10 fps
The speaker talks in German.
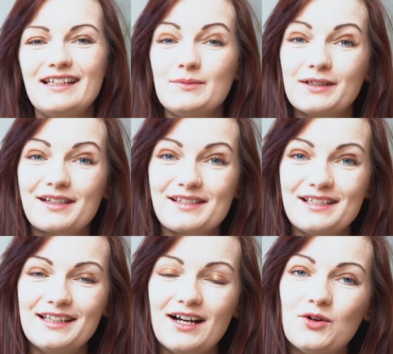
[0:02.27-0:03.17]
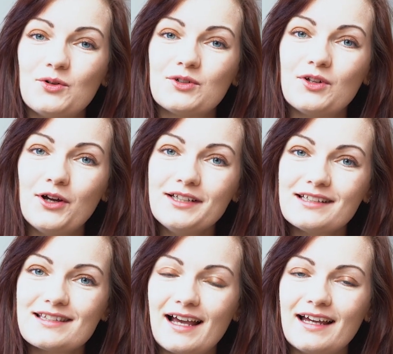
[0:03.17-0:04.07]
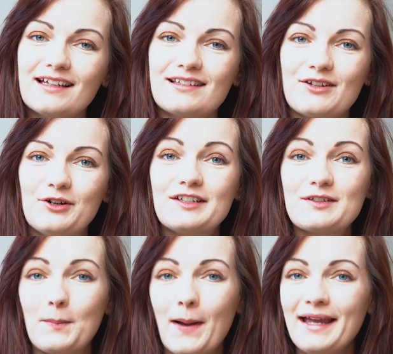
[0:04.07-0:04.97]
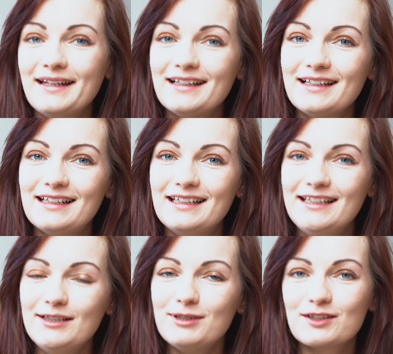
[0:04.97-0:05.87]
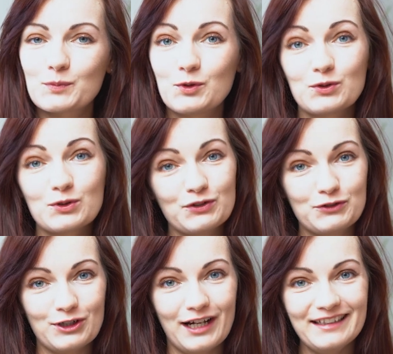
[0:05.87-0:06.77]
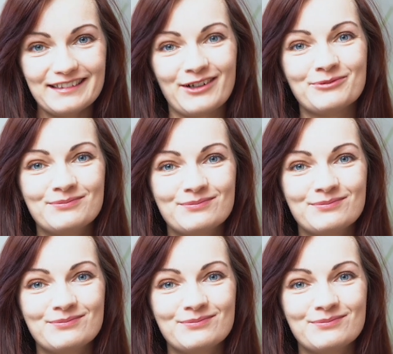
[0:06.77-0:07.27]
Ich bin Christina und heute zeige ich euch meine Lieblingsprodukte für Reiter.